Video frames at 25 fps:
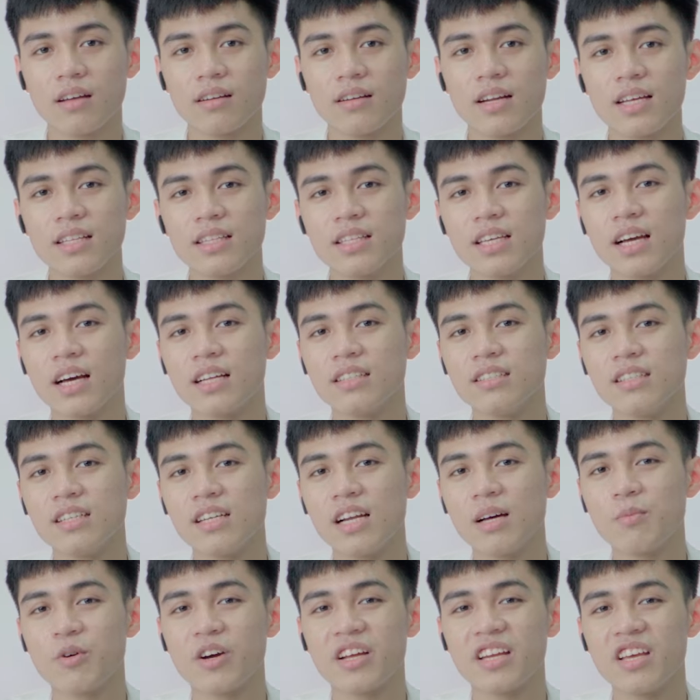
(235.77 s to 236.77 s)
đây thì gần như
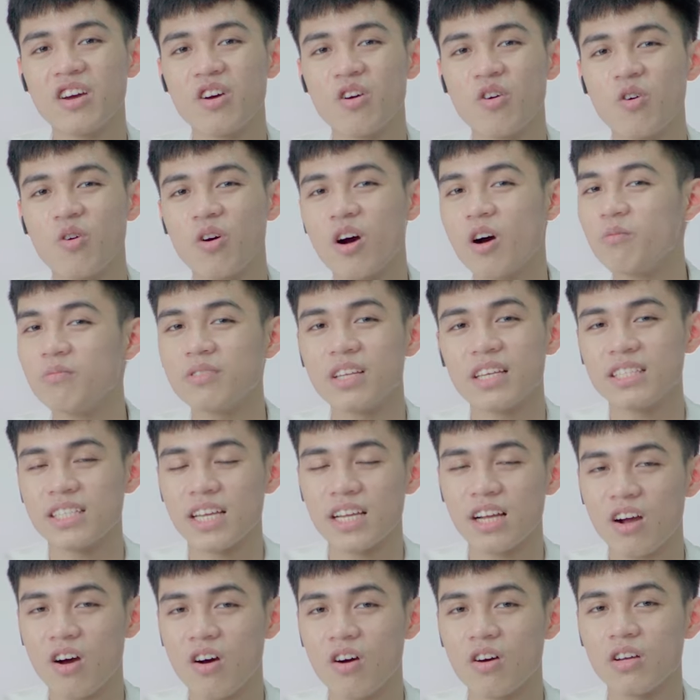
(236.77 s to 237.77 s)
là một cái điều không thể
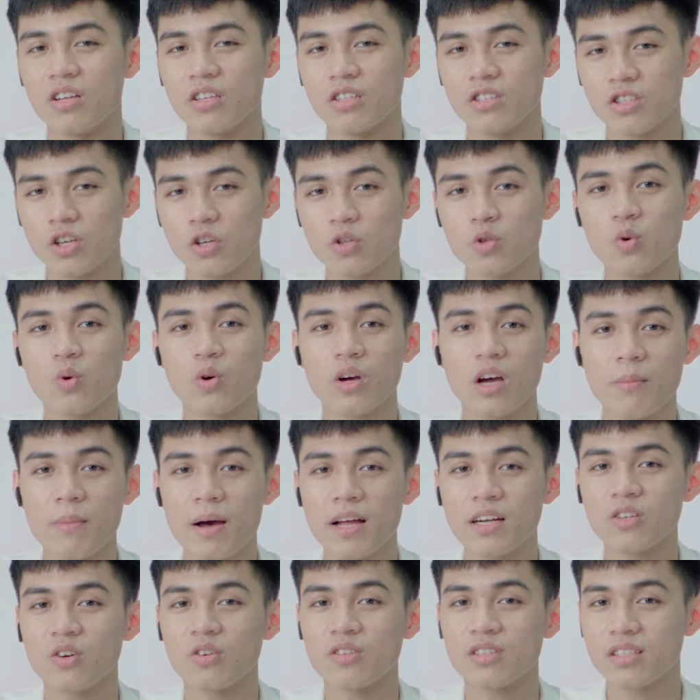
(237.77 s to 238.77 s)
tránh khỏi cho dù các
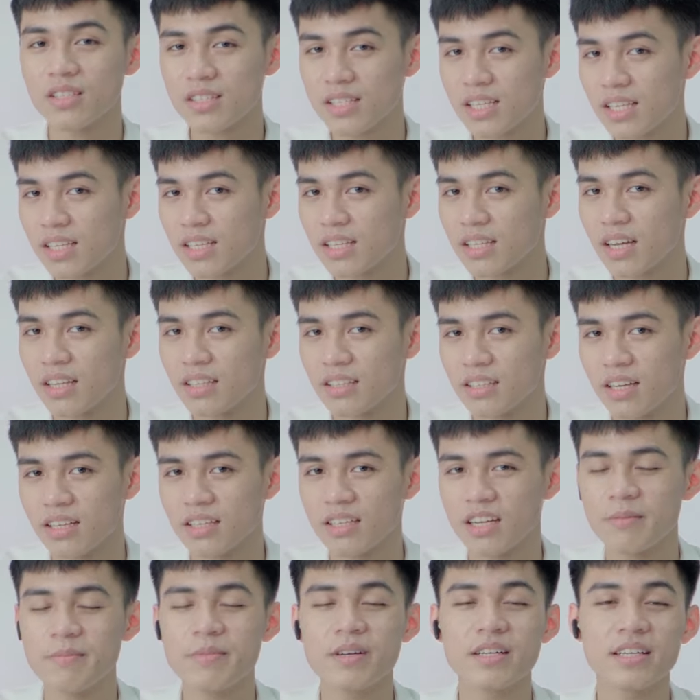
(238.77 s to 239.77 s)
bạn có giữ gìn cẩn thận
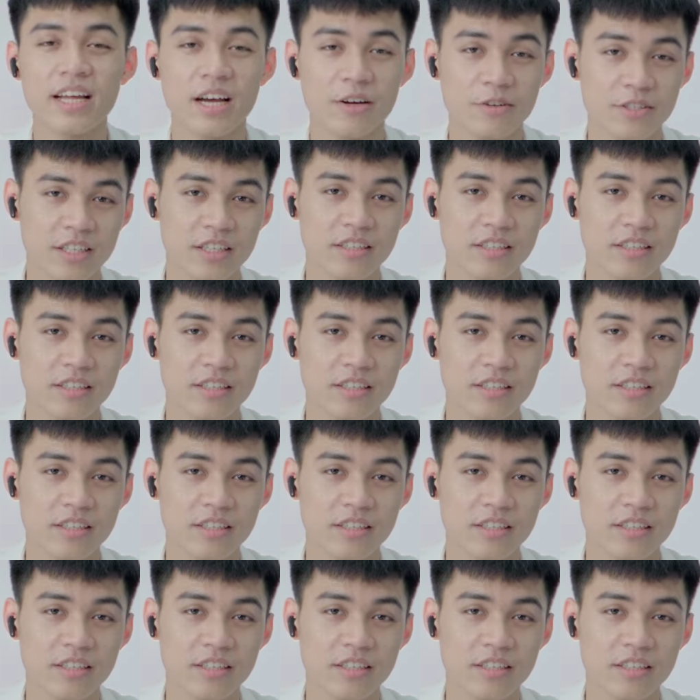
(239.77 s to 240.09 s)
đến mức nào